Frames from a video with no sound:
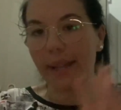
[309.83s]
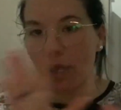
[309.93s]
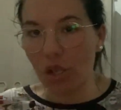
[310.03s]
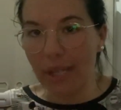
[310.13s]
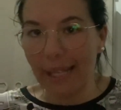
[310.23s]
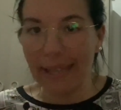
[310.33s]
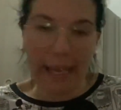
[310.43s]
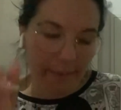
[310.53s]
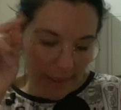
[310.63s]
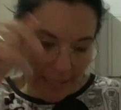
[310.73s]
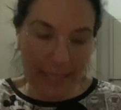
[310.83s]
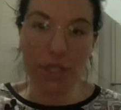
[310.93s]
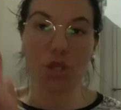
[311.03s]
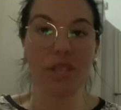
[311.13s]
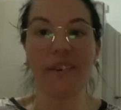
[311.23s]
che non gli andava,
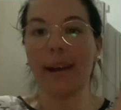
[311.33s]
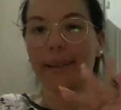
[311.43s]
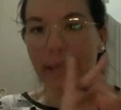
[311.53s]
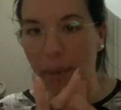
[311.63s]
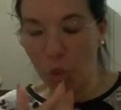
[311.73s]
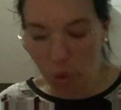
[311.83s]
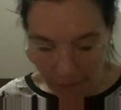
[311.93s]
adesso gli va in amore